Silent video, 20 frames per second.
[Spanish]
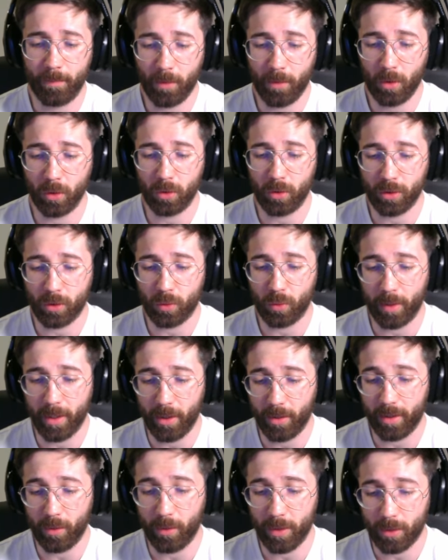otro
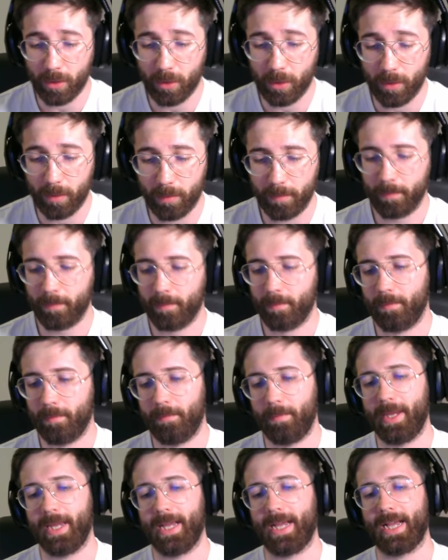estuneo de nuestro
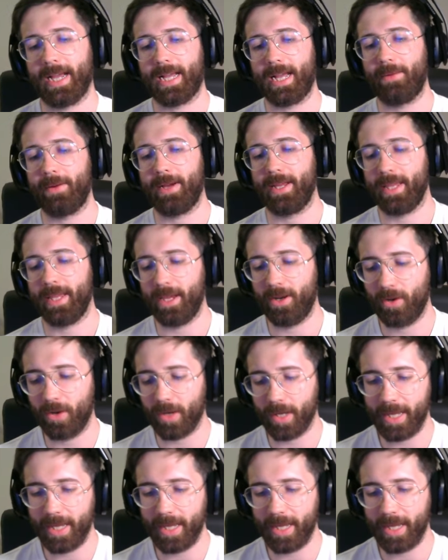mega caballero